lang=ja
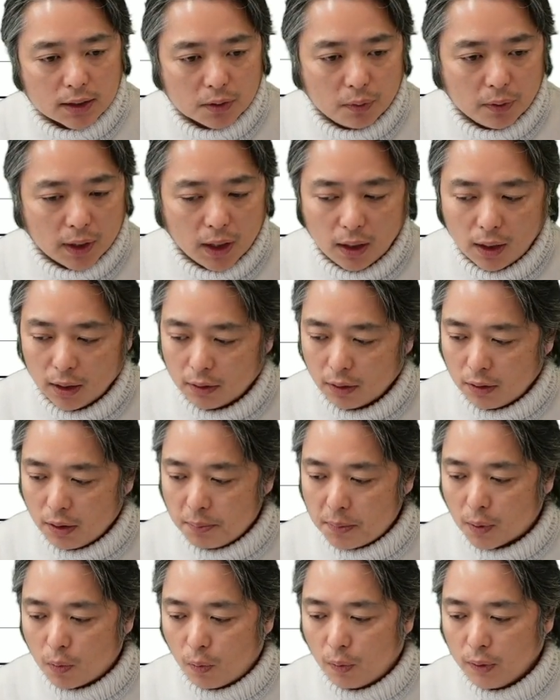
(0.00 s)
その結果、
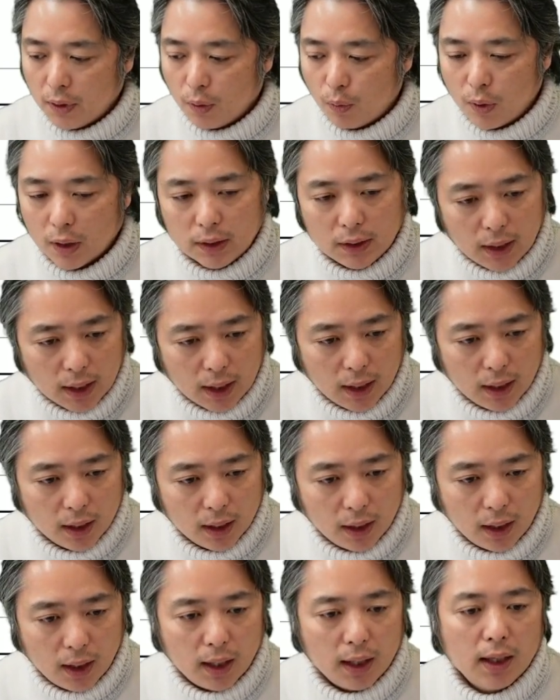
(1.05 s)
例えばここで終わったら、
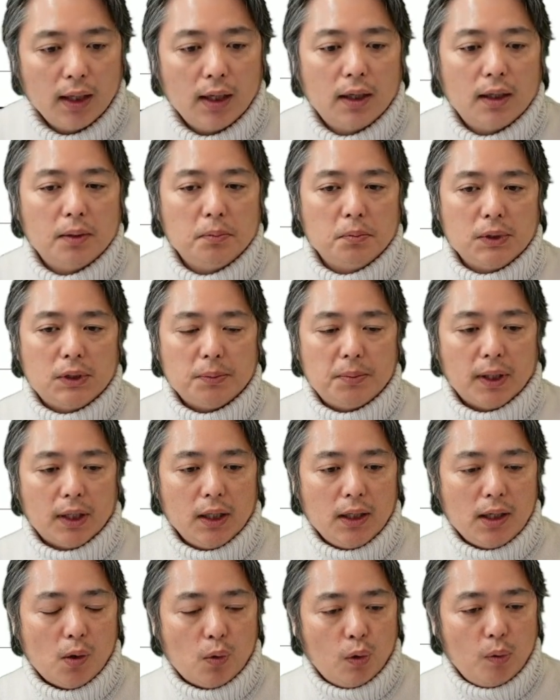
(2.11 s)
あ、虫歯
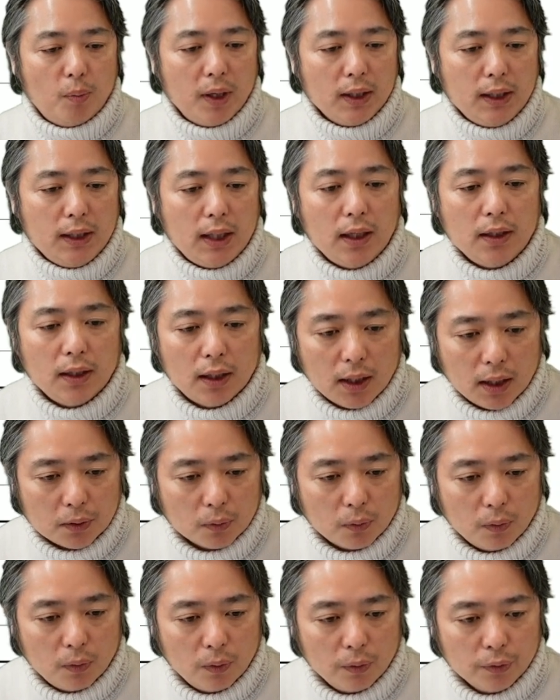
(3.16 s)
菌がここまでいたんだな
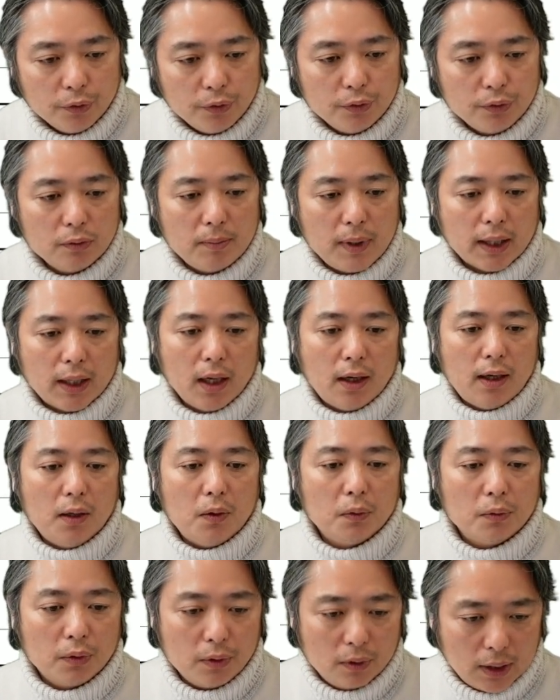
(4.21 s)
という、まあ、結
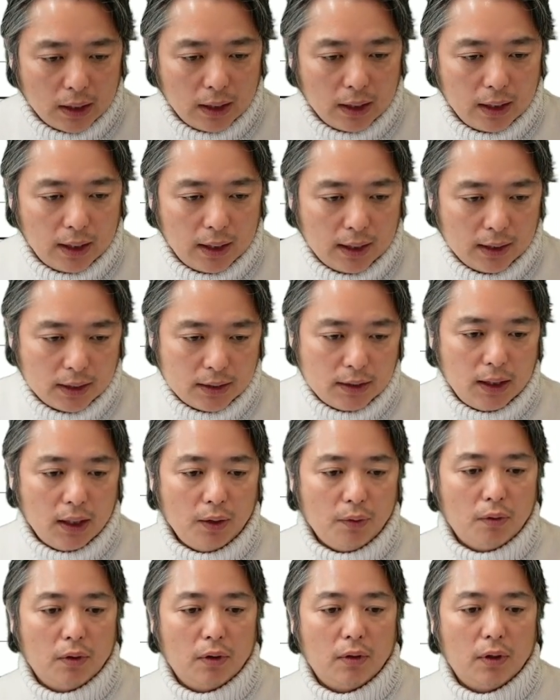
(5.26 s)
果論のような形
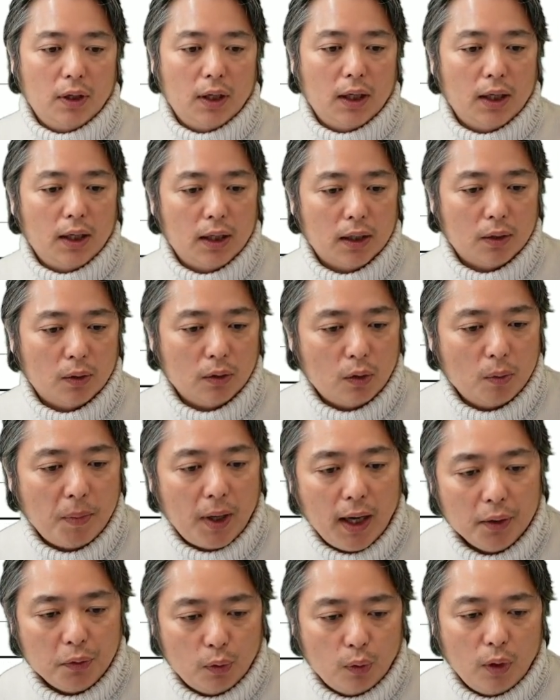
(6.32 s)
で、えー、
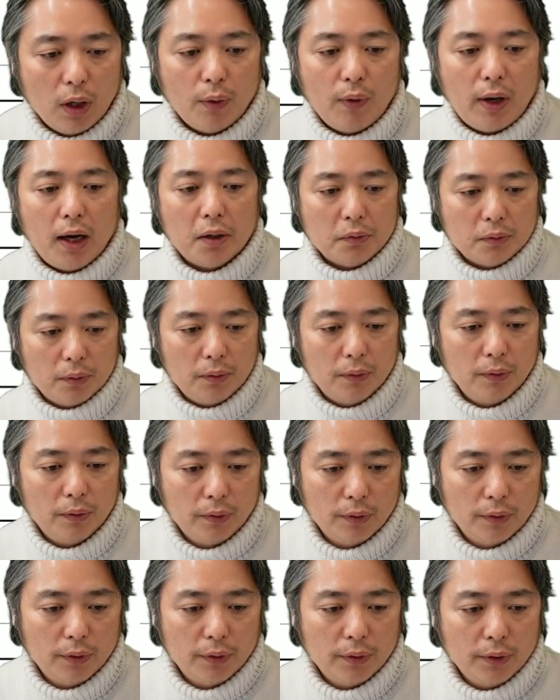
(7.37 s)
細かいところはわかると
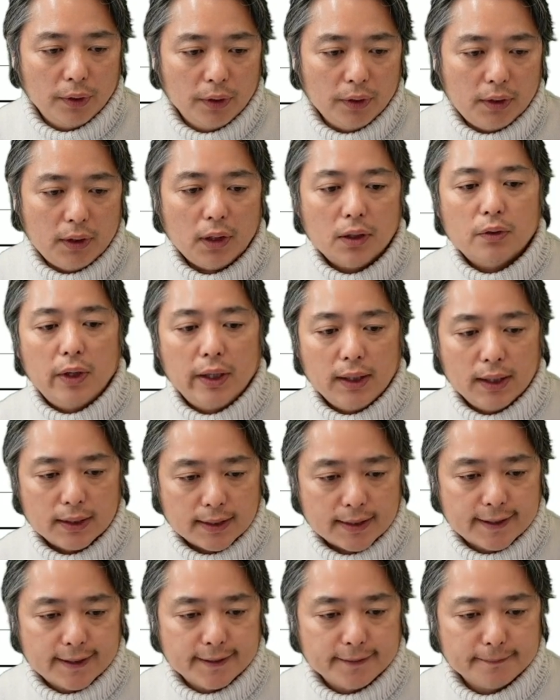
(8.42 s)
いった具合で
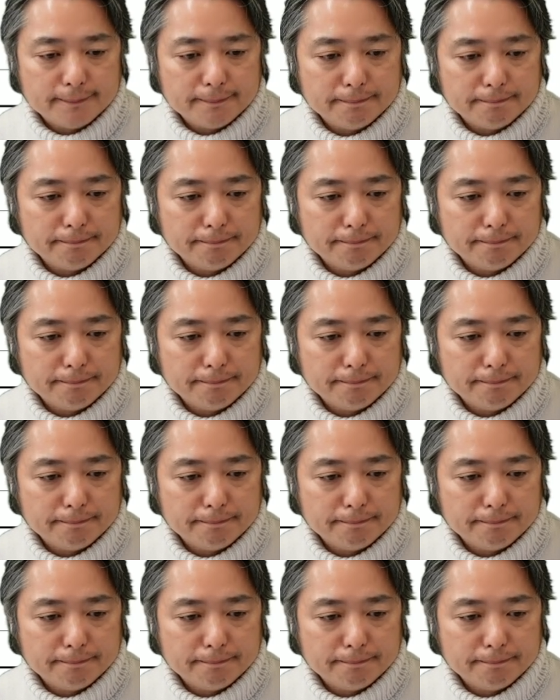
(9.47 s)
す。